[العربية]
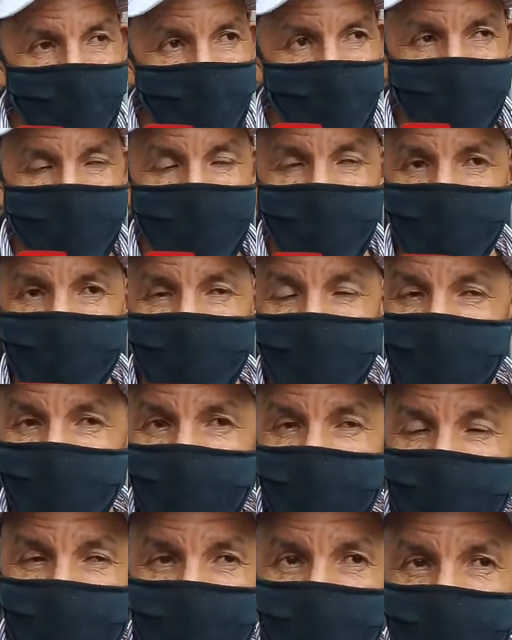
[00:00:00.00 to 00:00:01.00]
صافي
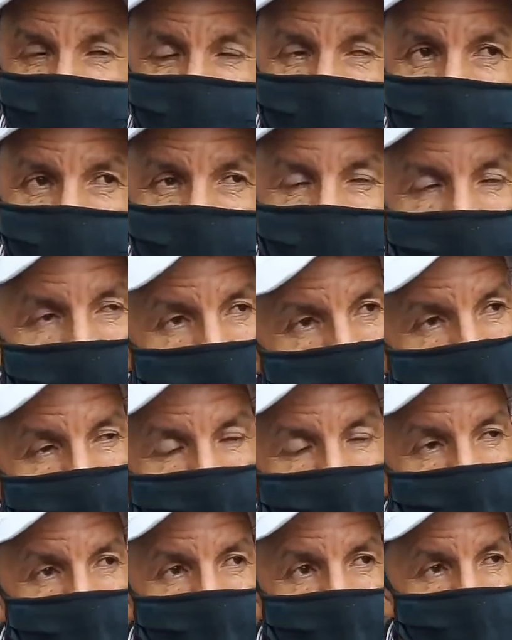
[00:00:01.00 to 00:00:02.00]
والتليفون ديالها
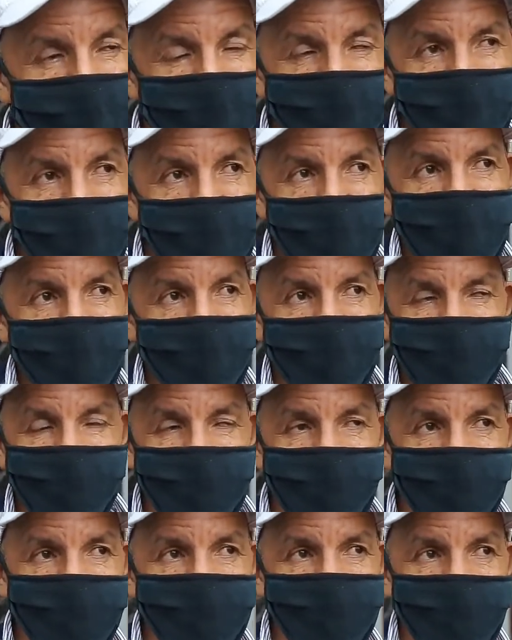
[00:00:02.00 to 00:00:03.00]
ما
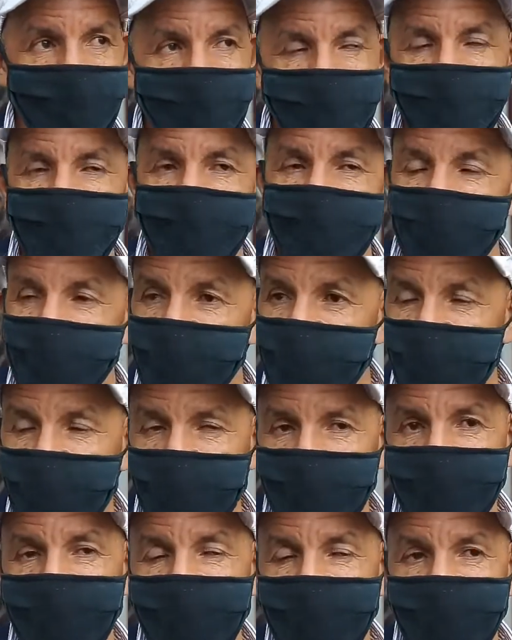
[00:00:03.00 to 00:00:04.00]
ديرش شويه
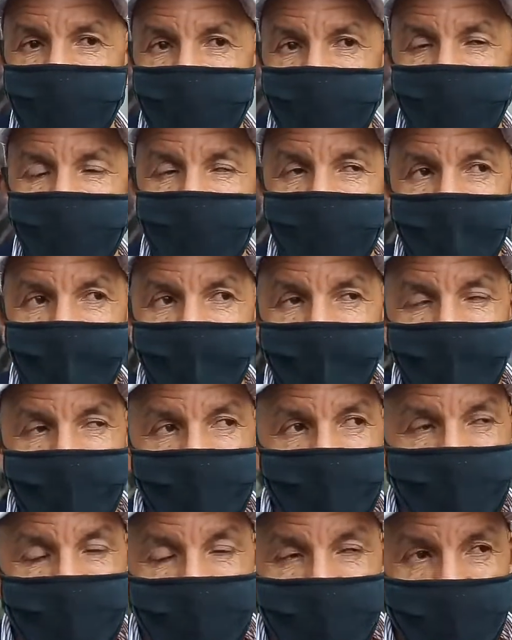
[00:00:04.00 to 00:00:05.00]
ملي
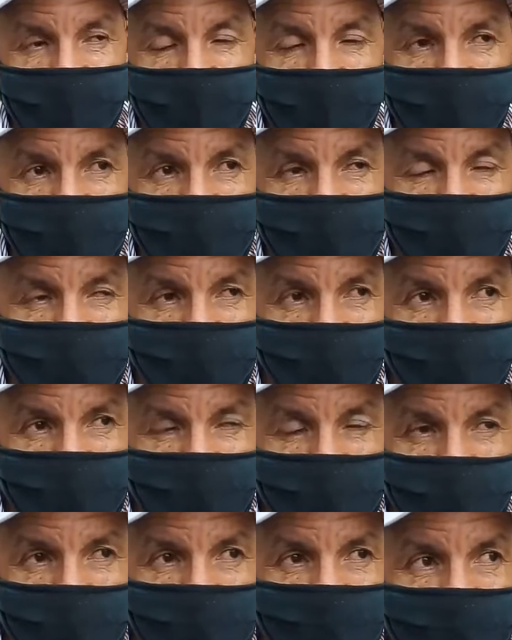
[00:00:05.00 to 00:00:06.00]
ملي لقاو الناس
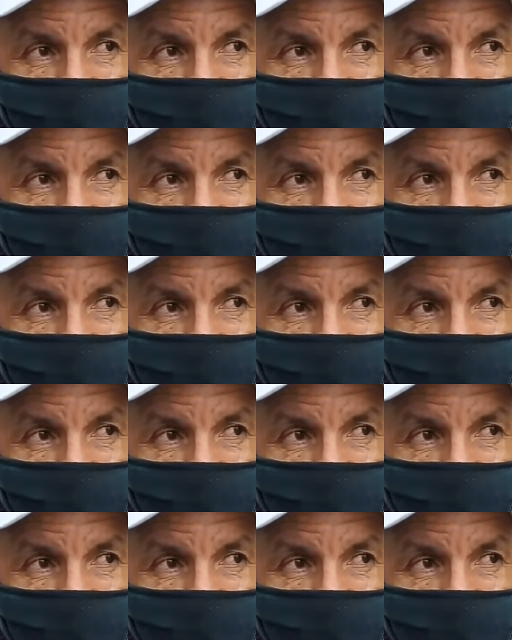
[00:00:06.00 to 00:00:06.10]
روسهم